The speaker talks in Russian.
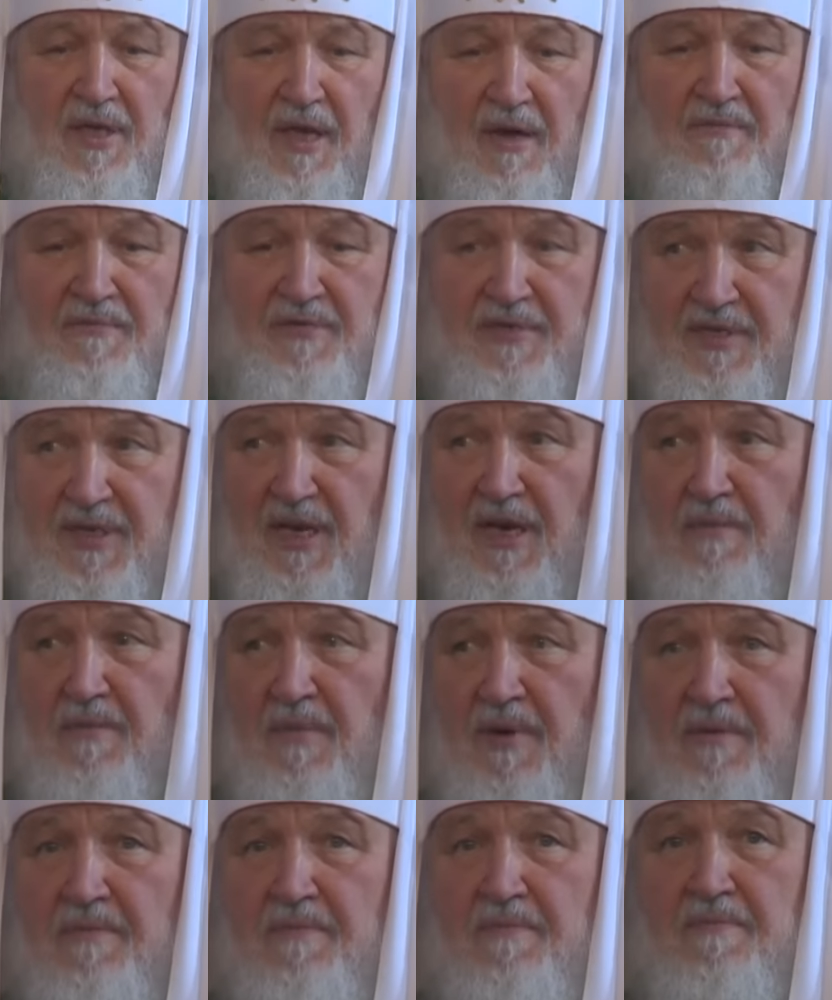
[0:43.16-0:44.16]
нам всем
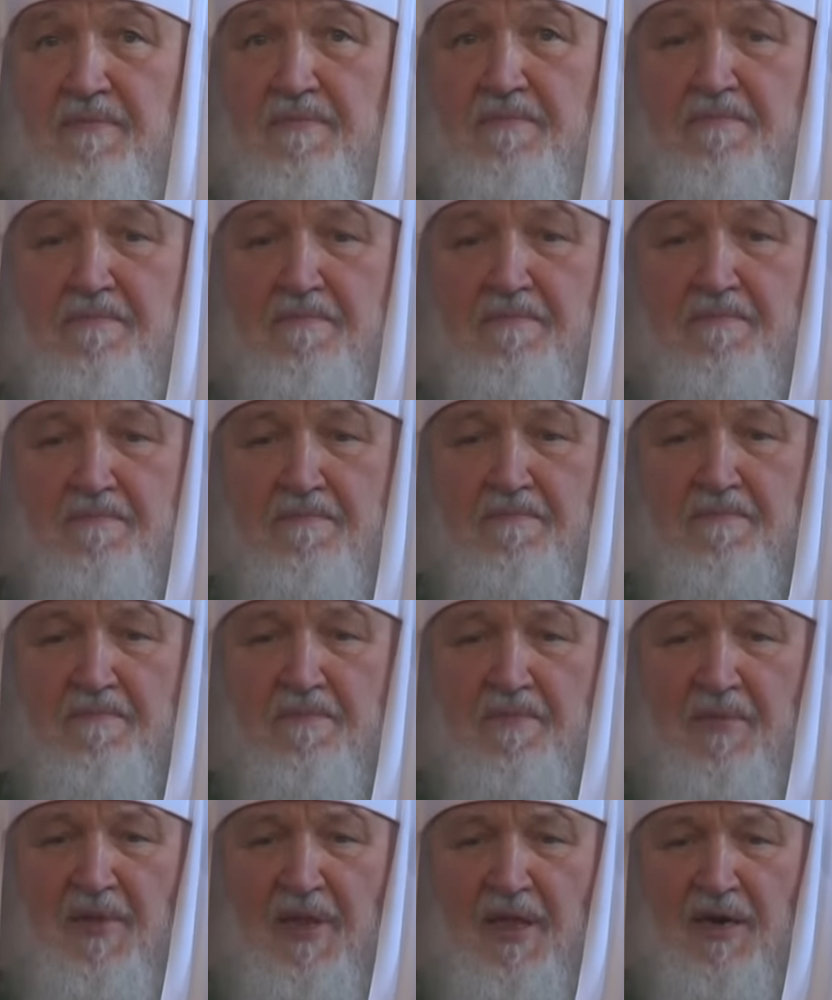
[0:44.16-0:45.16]

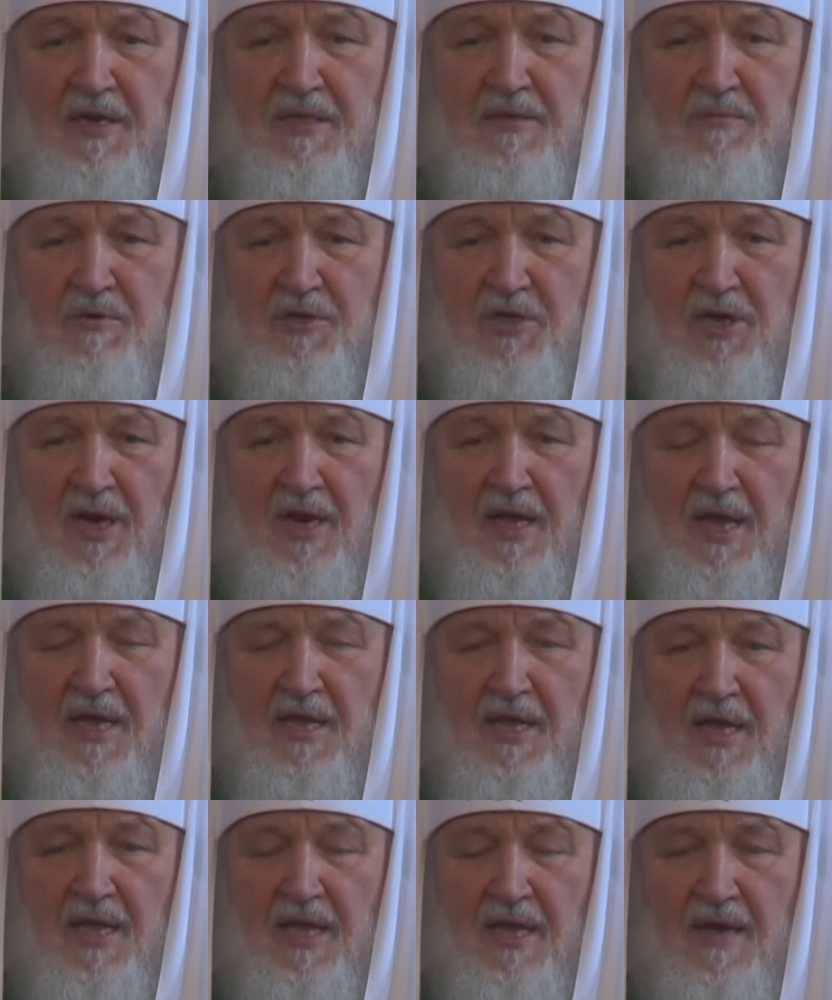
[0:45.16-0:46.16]
для
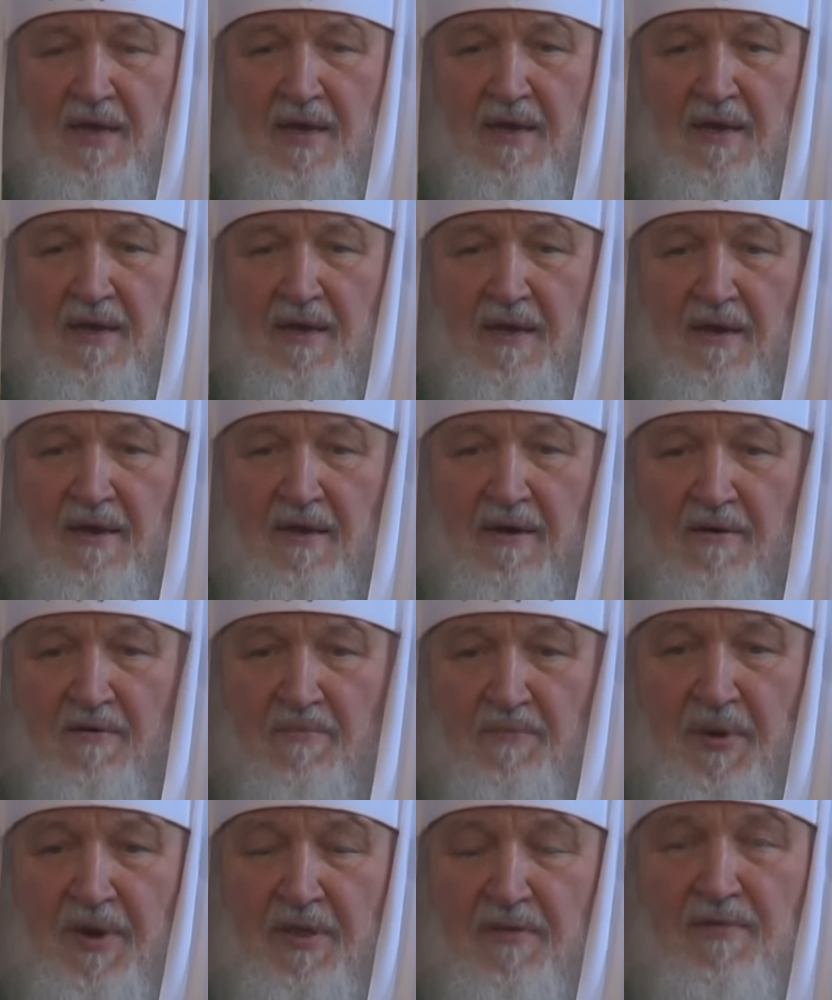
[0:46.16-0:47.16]
размышлений
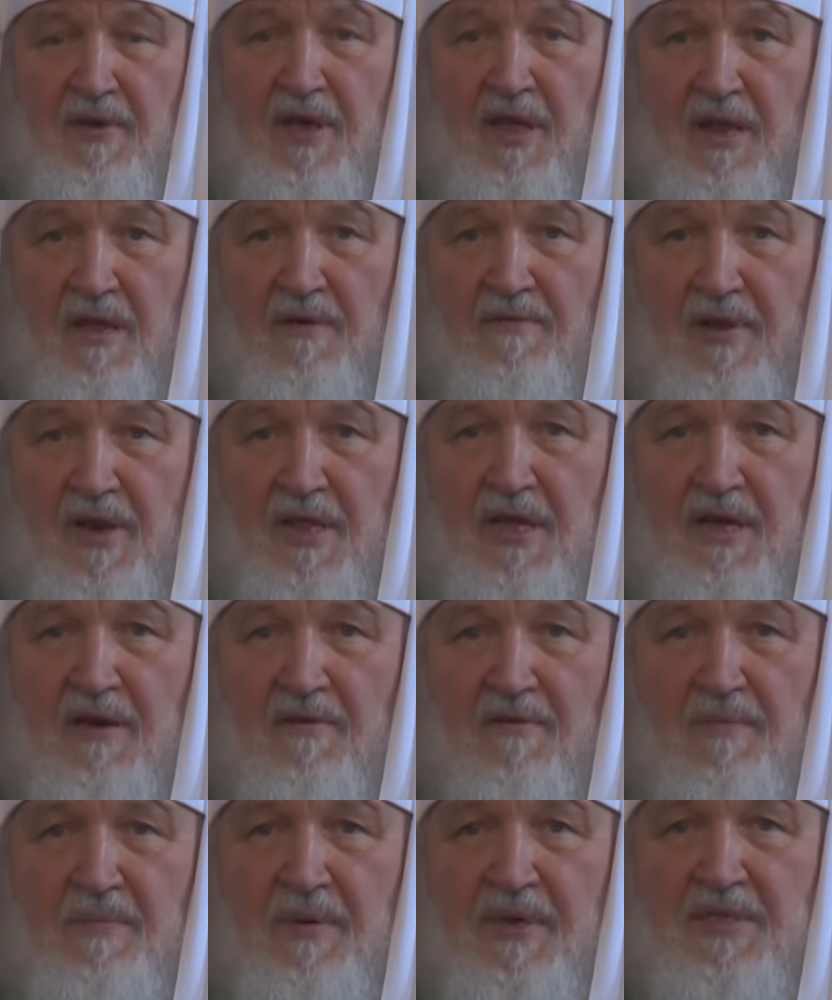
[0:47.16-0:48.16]
в преддверии
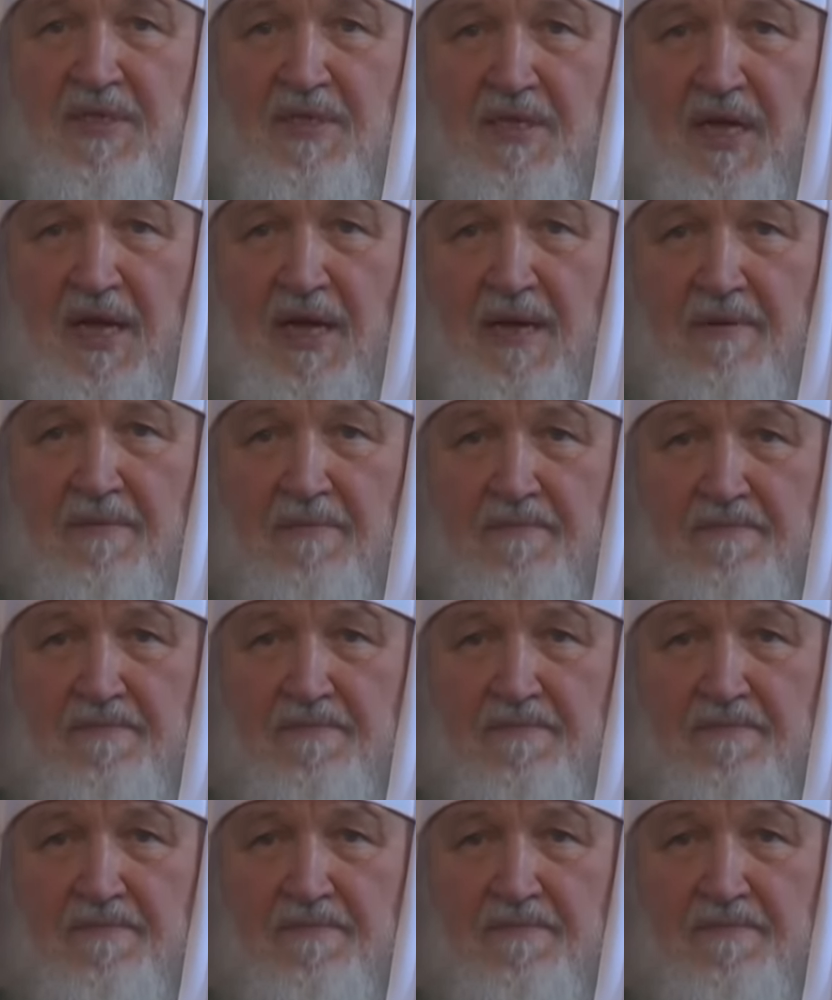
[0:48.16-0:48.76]
Великого Поста.